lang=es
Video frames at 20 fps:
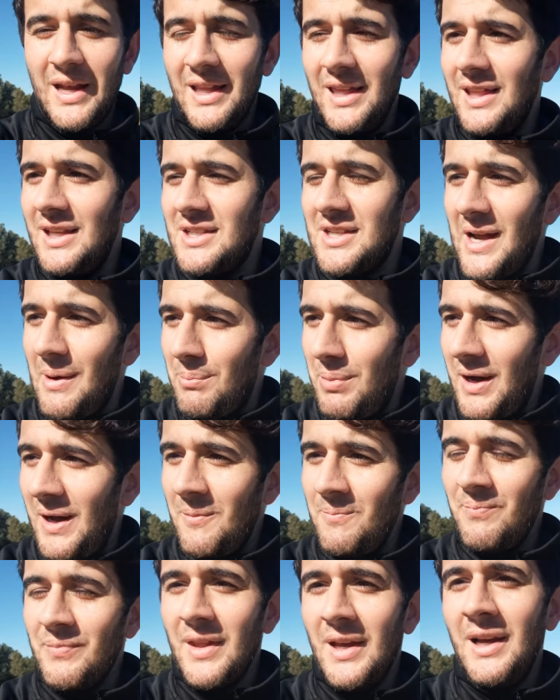Y de Yapa
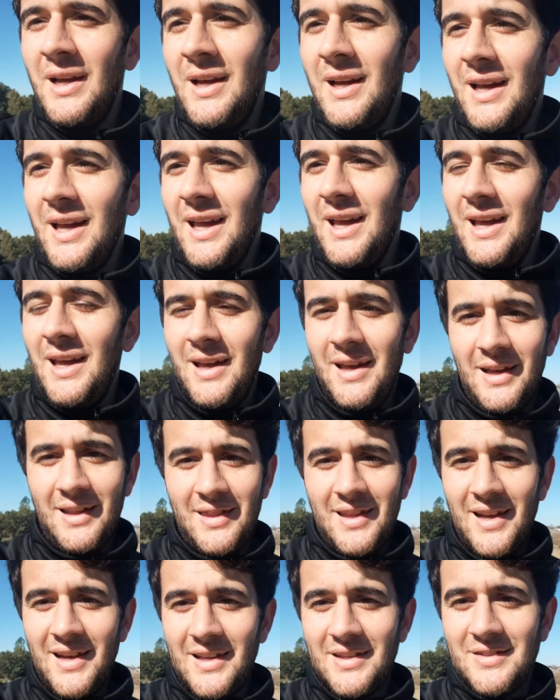
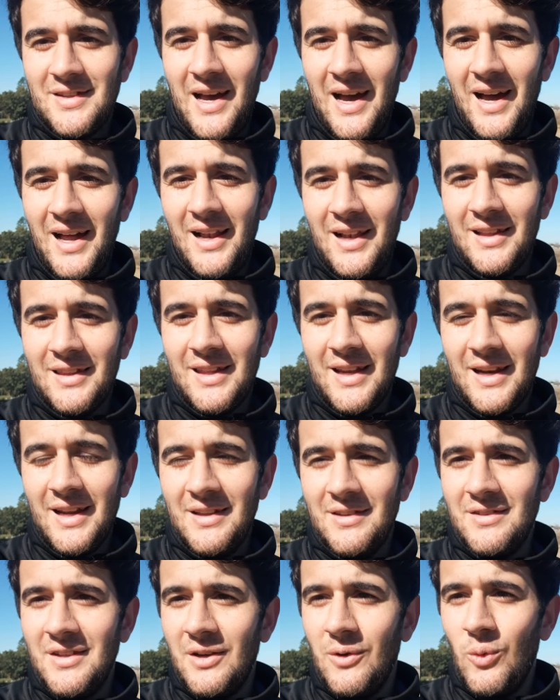tenés al
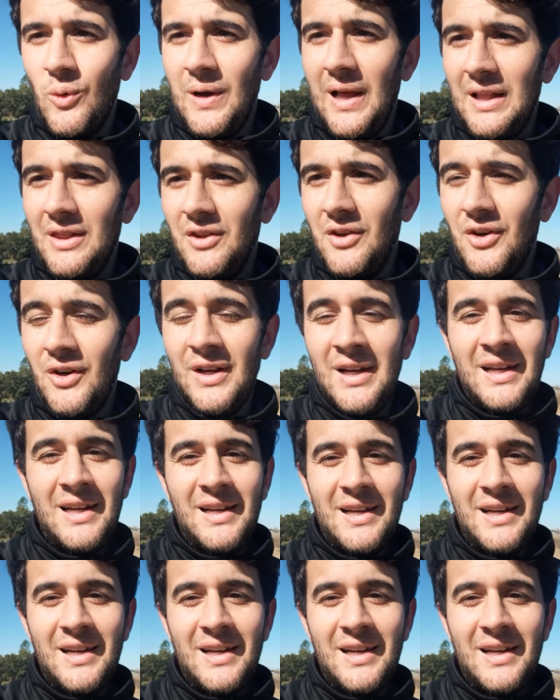tren circulando